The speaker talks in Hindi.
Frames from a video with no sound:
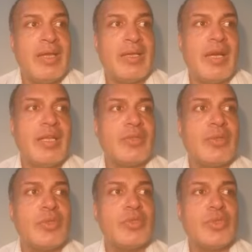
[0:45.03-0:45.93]
रात
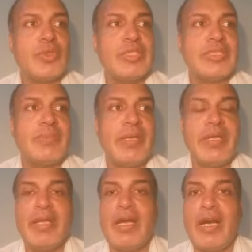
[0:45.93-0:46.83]
को सोने से
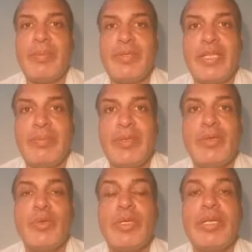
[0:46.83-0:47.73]
पहले आप दिन में
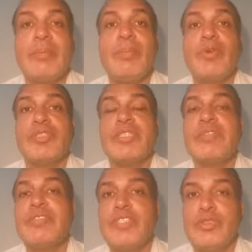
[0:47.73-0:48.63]
हुई
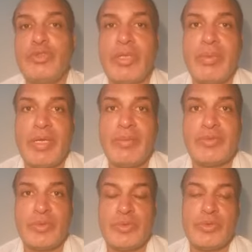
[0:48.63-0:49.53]
पॉजिटिव चीज़ों के बारे
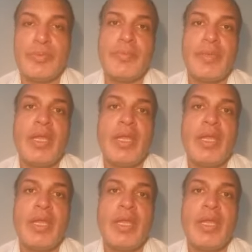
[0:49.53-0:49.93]
में सोचो